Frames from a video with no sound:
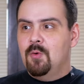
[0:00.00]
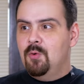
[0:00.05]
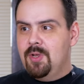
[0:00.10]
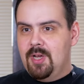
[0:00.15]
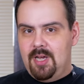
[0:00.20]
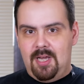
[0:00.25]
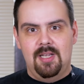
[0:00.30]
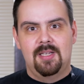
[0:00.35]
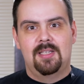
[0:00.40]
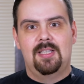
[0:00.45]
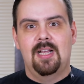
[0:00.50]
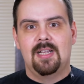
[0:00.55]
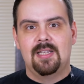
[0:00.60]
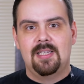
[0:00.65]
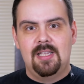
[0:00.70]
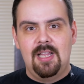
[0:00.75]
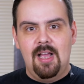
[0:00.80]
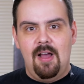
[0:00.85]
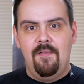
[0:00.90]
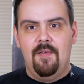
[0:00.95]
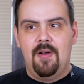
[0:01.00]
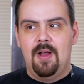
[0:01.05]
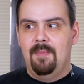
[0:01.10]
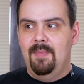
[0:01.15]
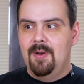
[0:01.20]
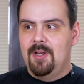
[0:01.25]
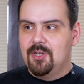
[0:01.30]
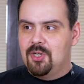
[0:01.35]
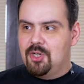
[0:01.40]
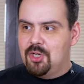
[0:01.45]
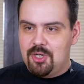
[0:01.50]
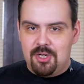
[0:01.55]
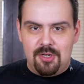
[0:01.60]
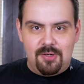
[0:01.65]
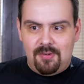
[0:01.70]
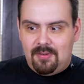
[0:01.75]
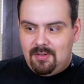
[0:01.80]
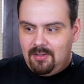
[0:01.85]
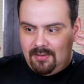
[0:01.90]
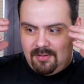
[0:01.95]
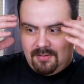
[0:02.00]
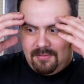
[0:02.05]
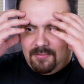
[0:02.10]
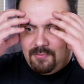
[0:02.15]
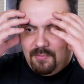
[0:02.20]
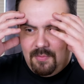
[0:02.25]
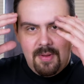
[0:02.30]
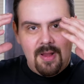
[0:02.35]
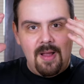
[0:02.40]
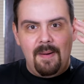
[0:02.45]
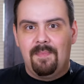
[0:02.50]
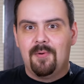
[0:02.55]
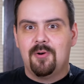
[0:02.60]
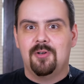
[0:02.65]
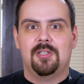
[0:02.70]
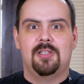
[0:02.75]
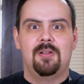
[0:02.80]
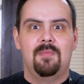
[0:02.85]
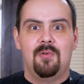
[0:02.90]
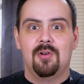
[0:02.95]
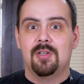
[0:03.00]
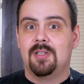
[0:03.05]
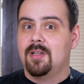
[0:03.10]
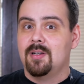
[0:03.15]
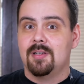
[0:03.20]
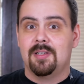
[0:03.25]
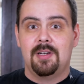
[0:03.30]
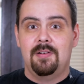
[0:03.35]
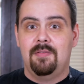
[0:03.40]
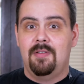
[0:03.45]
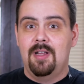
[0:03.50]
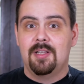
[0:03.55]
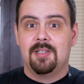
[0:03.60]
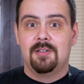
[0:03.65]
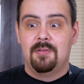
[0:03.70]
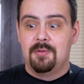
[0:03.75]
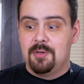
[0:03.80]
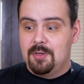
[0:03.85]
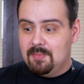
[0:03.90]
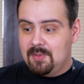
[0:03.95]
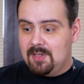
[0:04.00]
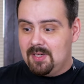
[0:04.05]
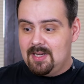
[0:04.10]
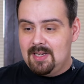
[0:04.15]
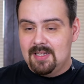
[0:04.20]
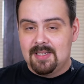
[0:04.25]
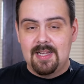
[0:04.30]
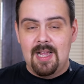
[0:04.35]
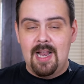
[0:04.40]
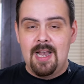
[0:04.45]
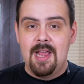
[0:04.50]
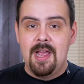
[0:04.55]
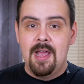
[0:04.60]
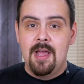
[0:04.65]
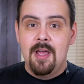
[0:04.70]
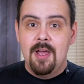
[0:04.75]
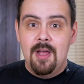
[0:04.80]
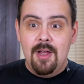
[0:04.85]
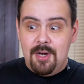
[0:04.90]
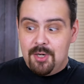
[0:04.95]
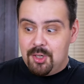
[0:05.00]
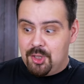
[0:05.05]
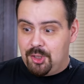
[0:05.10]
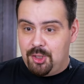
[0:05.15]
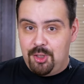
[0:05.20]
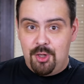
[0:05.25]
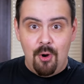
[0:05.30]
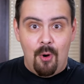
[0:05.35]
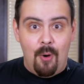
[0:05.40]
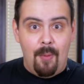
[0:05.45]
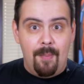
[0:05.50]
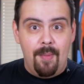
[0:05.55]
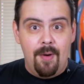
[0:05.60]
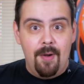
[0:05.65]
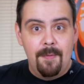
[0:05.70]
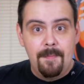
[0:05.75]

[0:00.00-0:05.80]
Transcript: У них есть доставка, блин, ч... у меня просто мозг разрывается. В общем, заказали, ждем.